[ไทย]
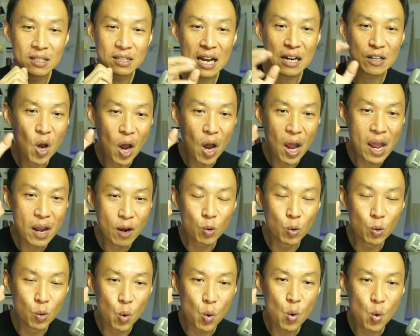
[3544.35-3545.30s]
อย่างน้อยให้
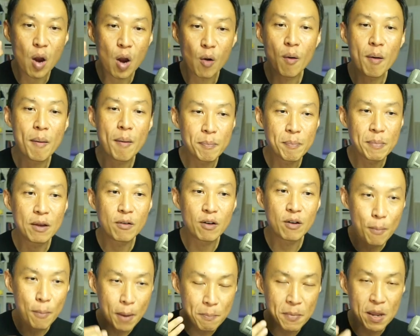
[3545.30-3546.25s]
คุณรู้ก่อนว่ามันมี
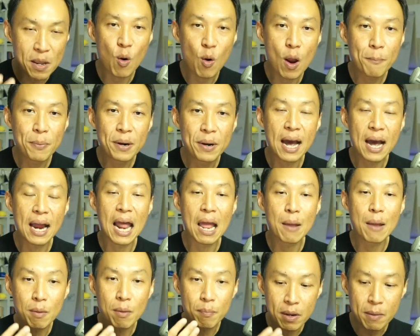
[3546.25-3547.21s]
แล้วมันมีไว้เพื่ออะไร
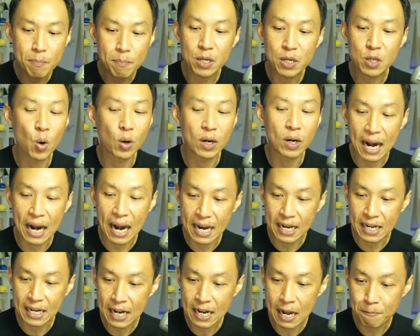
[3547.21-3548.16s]
มันมีประโยชน์อะไร
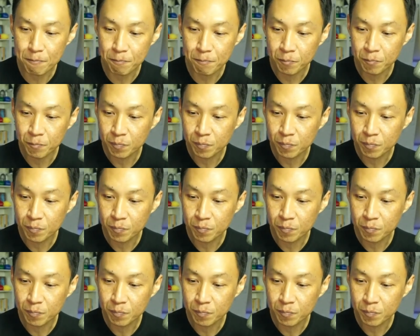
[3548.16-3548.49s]
นะครับ